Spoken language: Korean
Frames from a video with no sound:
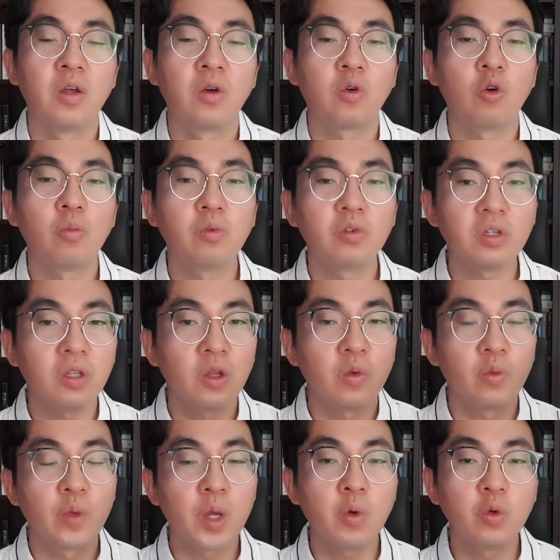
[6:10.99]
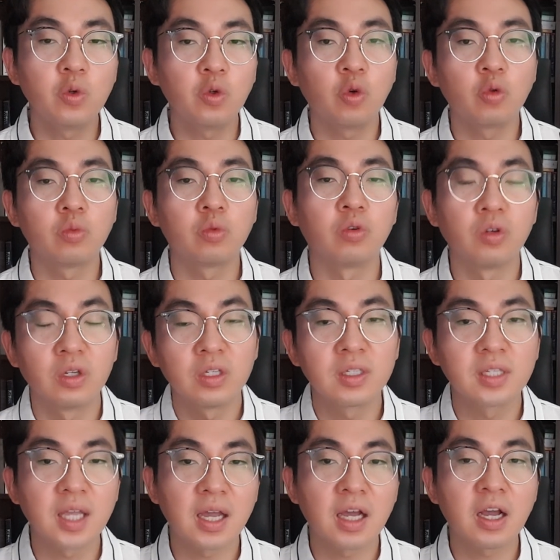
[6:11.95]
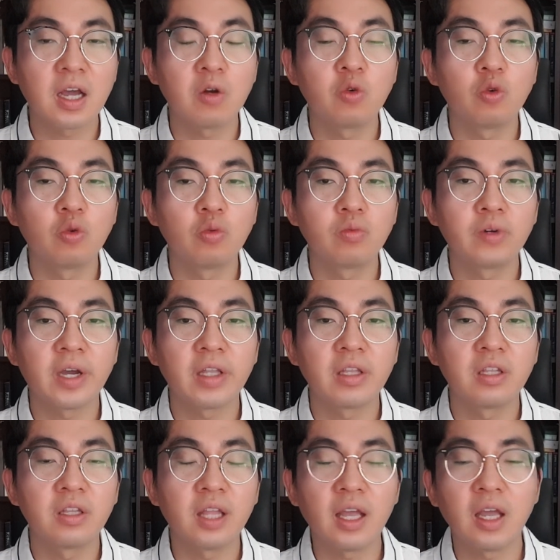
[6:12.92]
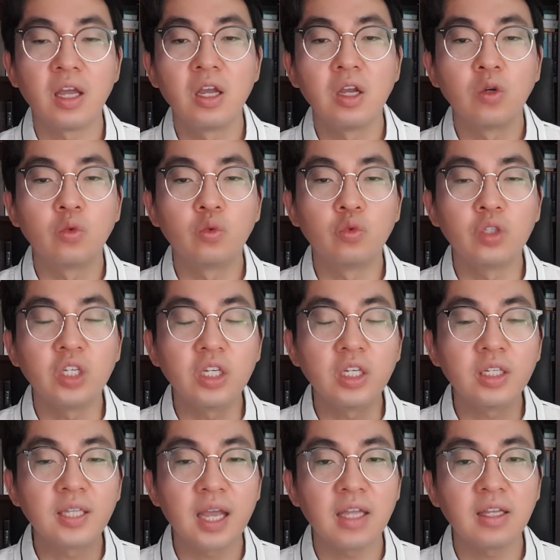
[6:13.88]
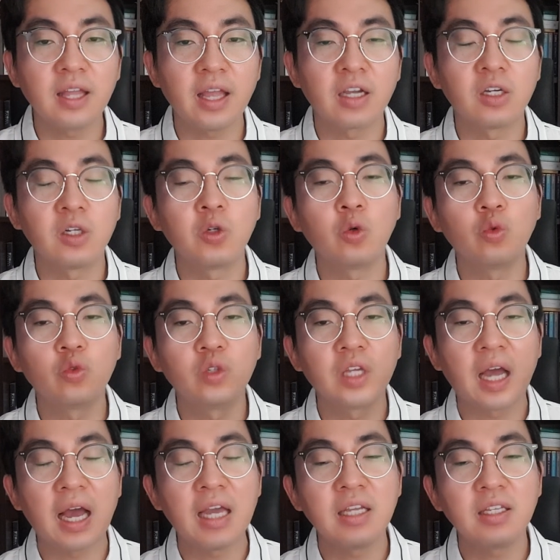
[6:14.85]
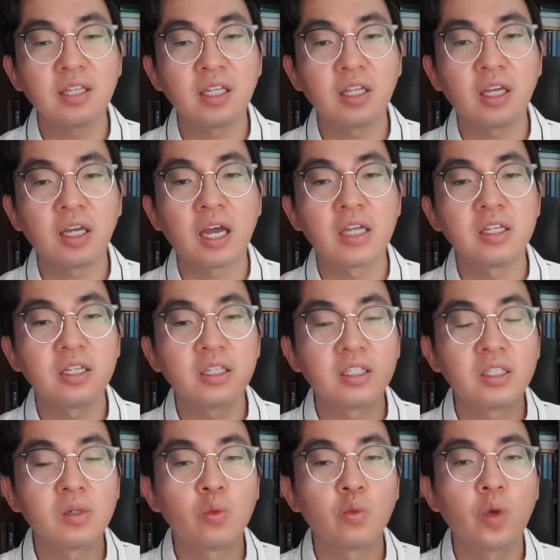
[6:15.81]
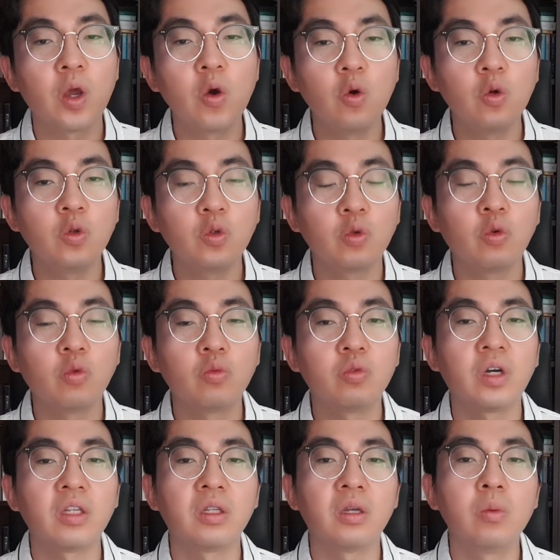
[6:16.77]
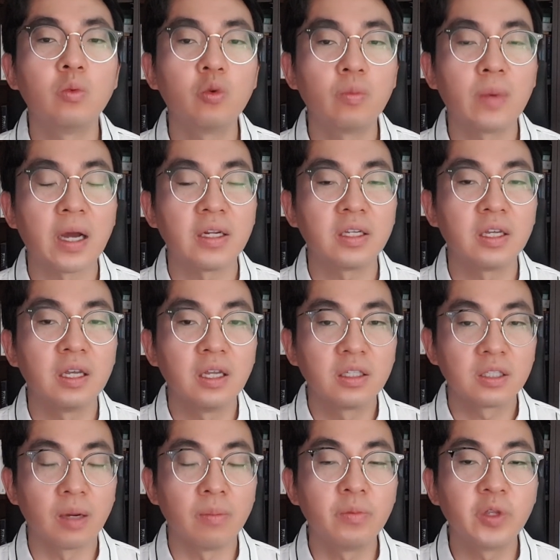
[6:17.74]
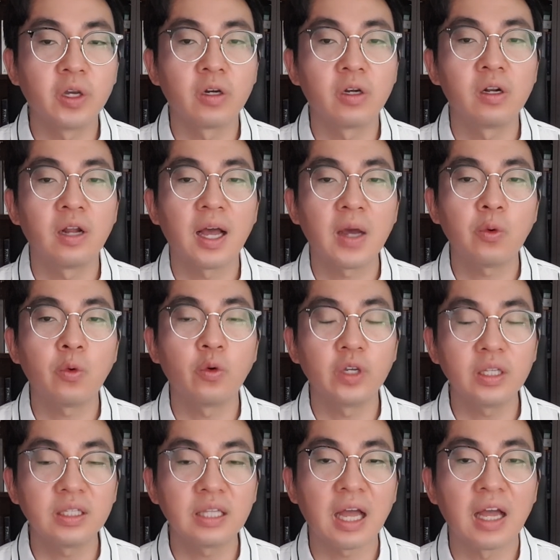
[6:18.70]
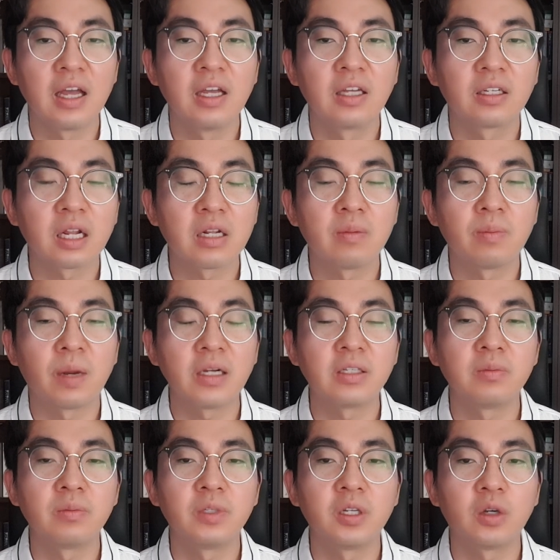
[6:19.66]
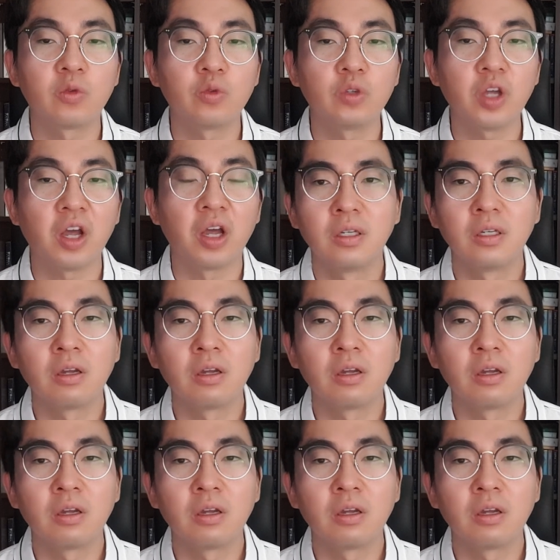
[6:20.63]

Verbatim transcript: 공부는 외우는 공부, 생각하는 공부가 있는데 우리 세대 그리고 우리 아이 세대까지 지금 외우는 공부가 너무 많이 점령을 하고 있다라는 말씀드렸고요.